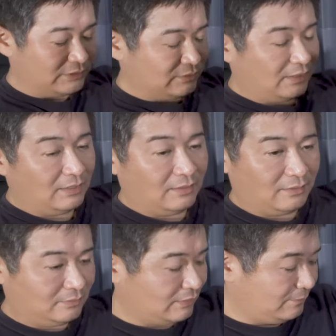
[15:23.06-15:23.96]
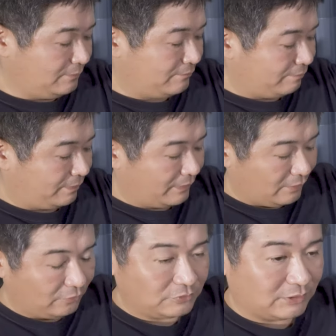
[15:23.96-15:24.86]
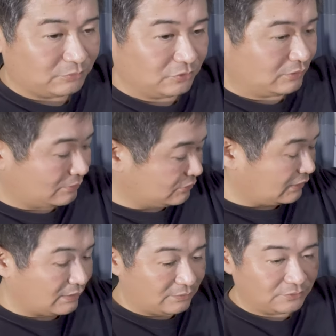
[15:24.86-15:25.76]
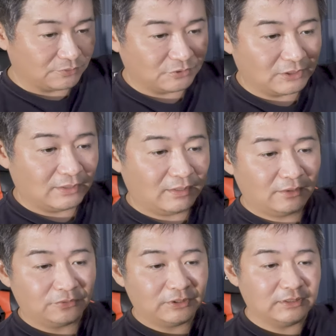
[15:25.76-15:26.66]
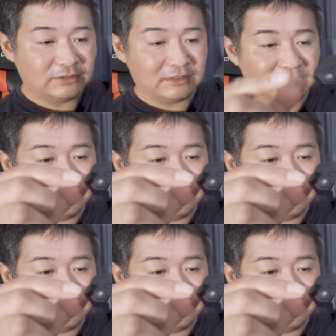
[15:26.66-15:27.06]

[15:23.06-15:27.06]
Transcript: ます。で音声も多分流れると思うんでね、これで実験